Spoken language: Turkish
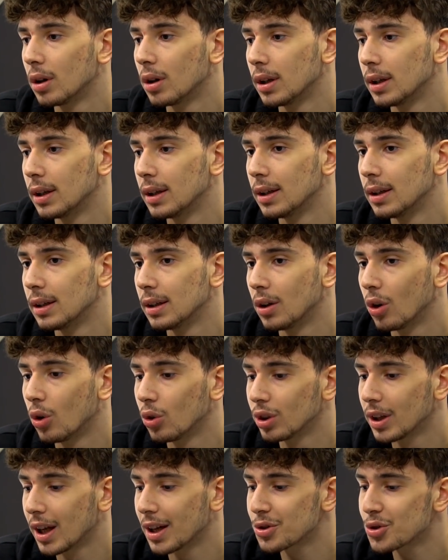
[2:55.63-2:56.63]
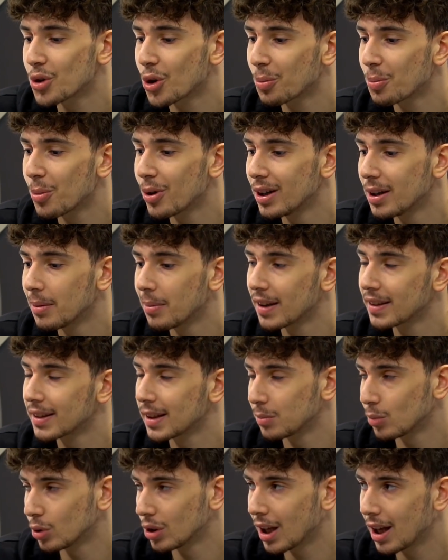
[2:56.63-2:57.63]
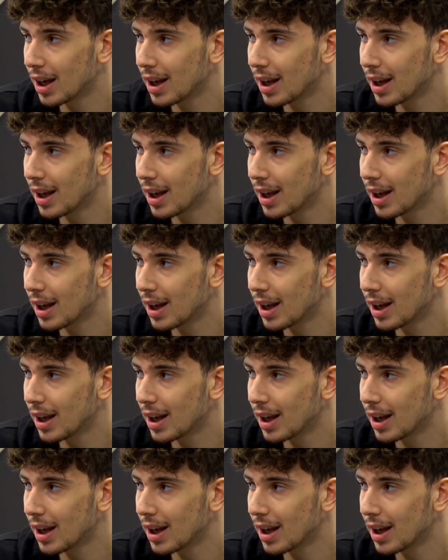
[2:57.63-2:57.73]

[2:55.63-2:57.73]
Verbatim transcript: e, onlar çok böyle basketbolla